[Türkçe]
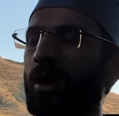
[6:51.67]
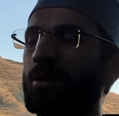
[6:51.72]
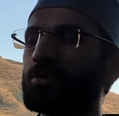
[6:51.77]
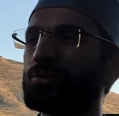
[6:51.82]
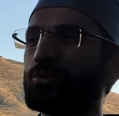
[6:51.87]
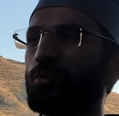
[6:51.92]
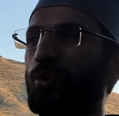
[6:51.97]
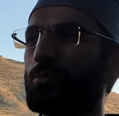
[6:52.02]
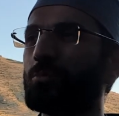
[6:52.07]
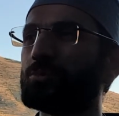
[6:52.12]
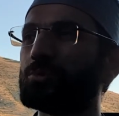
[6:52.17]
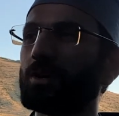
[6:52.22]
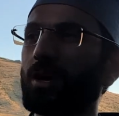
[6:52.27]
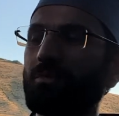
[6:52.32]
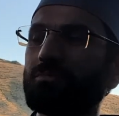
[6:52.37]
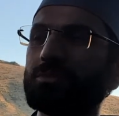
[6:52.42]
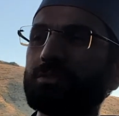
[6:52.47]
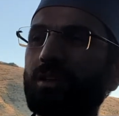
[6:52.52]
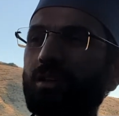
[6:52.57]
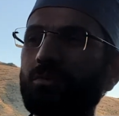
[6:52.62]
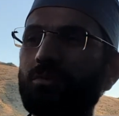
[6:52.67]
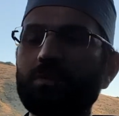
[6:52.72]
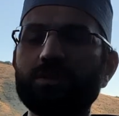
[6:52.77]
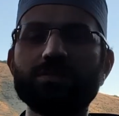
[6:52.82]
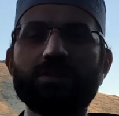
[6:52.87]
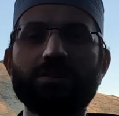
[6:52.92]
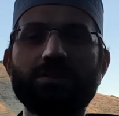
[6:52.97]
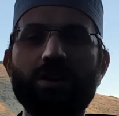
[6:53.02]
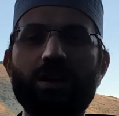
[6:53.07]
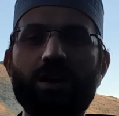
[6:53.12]
aşık olmuş ya işte ne
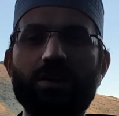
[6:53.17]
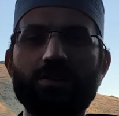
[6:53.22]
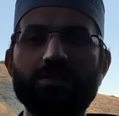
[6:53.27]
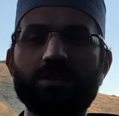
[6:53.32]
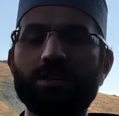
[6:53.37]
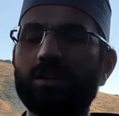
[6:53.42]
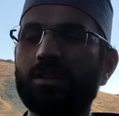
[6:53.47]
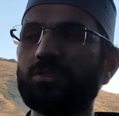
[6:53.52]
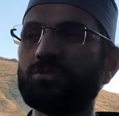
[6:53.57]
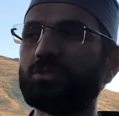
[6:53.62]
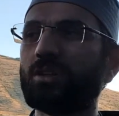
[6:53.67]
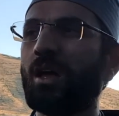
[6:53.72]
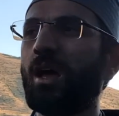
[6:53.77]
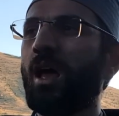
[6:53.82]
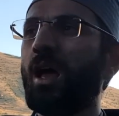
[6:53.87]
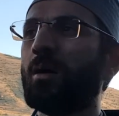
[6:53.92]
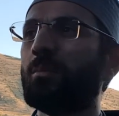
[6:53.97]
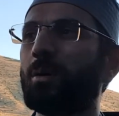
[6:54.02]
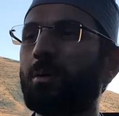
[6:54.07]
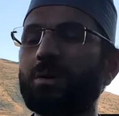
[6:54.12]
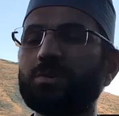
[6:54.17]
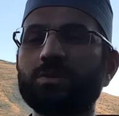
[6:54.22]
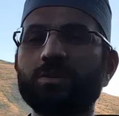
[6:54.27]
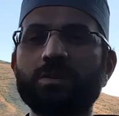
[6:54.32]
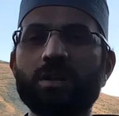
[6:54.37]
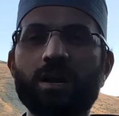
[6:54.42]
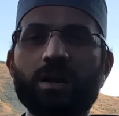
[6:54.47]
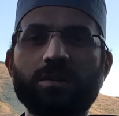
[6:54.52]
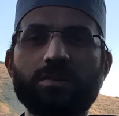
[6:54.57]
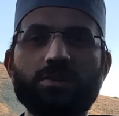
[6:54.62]
olacak yeğeniyse ya da işte babasının
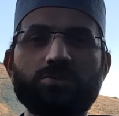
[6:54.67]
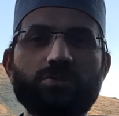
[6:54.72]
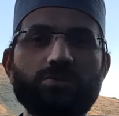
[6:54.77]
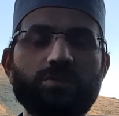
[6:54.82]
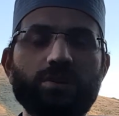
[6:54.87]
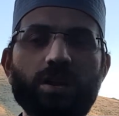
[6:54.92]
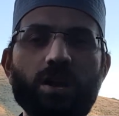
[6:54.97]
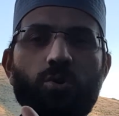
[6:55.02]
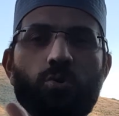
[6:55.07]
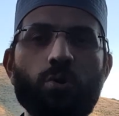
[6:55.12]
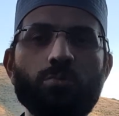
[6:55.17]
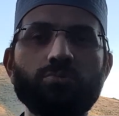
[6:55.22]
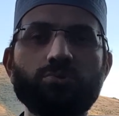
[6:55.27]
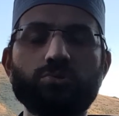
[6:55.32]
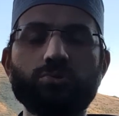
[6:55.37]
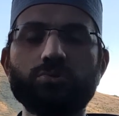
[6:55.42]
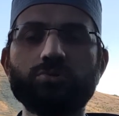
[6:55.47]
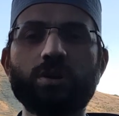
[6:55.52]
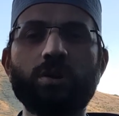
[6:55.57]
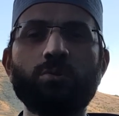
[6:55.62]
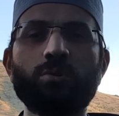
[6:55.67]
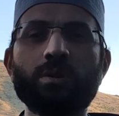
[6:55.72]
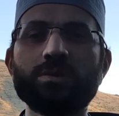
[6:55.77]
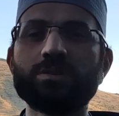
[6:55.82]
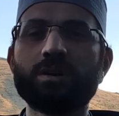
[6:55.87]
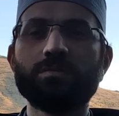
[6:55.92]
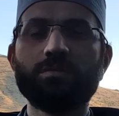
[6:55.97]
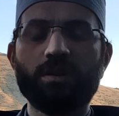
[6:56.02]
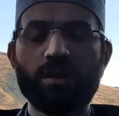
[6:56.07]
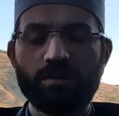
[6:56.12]
arkadaşıysa ya komşusuysa ne
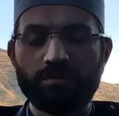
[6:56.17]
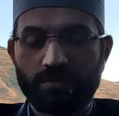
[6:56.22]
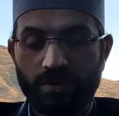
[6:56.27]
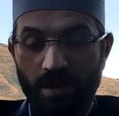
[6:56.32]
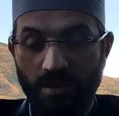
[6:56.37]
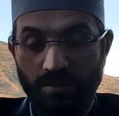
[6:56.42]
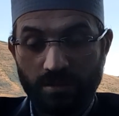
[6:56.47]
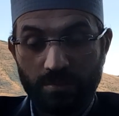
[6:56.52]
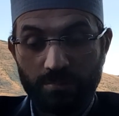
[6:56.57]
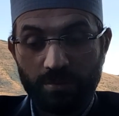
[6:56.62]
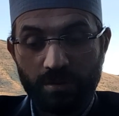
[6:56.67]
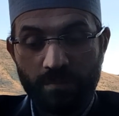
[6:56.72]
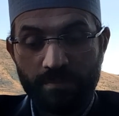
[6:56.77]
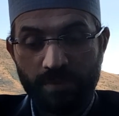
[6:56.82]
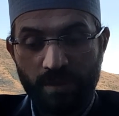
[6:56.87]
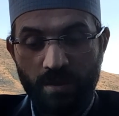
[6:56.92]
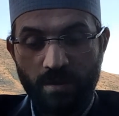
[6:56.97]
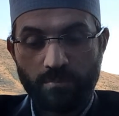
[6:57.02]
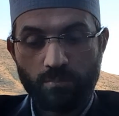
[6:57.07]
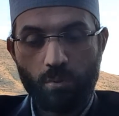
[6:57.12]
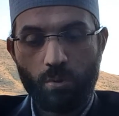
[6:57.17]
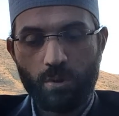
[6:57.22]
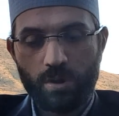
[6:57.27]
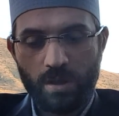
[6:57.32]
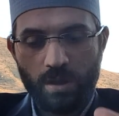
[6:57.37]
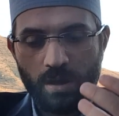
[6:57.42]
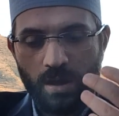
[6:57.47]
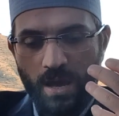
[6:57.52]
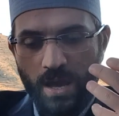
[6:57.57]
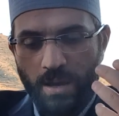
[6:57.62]
olacak falan filan gibi
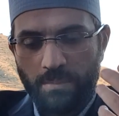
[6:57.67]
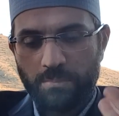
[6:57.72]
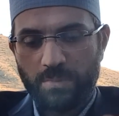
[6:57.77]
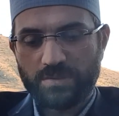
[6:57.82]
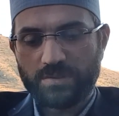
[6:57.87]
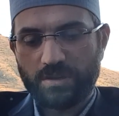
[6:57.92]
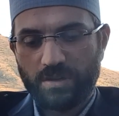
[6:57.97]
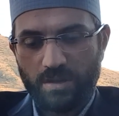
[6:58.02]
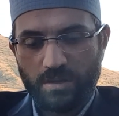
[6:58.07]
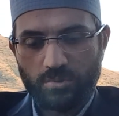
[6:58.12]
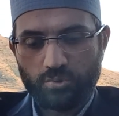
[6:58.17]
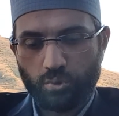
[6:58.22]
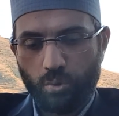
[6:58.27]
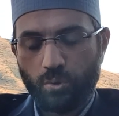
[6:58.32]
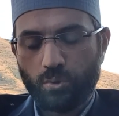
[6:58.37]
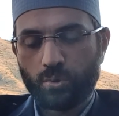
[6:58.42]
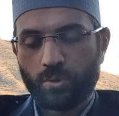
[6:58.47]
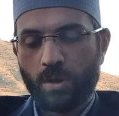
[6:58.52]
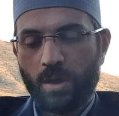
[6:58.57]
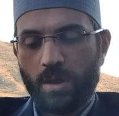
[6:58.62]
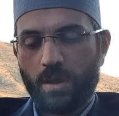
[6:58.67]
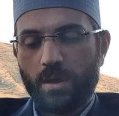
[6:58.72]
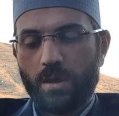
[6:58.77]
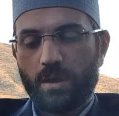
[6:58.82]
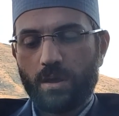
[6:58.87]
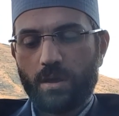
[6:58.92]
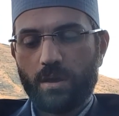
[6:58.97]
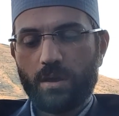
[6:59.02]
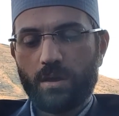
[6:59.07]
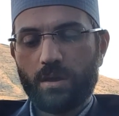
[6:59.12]
böyle meseleyi çok
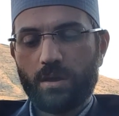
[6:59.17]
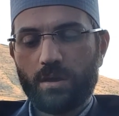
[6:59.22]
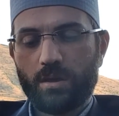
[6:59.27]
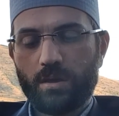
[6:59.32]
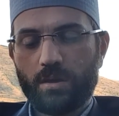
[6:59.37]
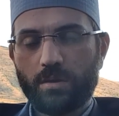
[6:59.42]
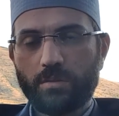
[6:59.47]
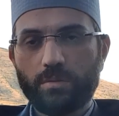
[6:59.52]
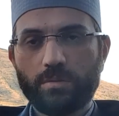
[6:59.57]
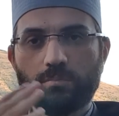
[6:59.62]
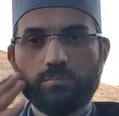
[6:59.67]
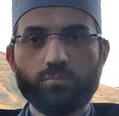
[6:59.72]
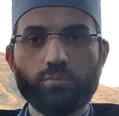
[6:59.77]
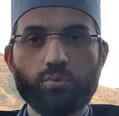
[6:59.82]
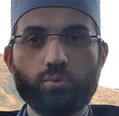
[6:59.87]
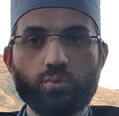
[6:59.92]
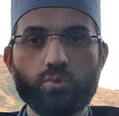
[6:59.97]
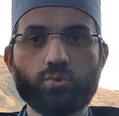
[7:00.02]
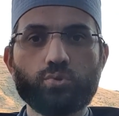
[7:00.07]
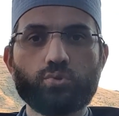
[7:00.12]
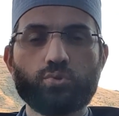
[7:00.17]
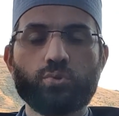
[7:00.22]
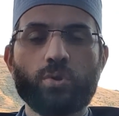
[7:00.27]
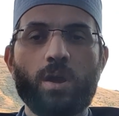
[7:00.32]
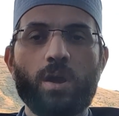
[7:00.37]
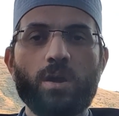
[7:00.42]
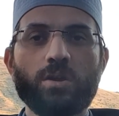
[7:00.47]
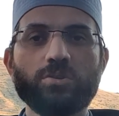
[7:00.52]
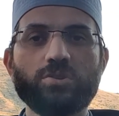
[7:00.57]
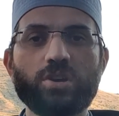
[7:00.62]
e, büyük,
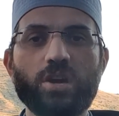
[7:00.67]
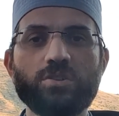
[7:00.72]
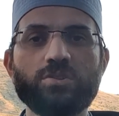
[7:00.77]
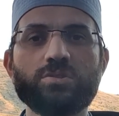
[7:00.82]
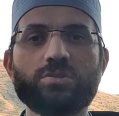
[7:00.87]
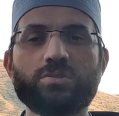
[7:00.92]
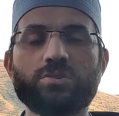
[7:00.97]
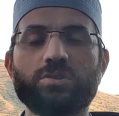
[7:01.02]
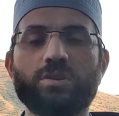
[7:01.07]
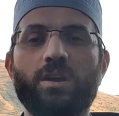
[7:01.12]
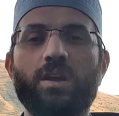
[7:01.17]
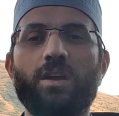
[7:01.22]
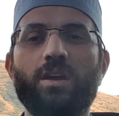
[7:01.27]
geniş,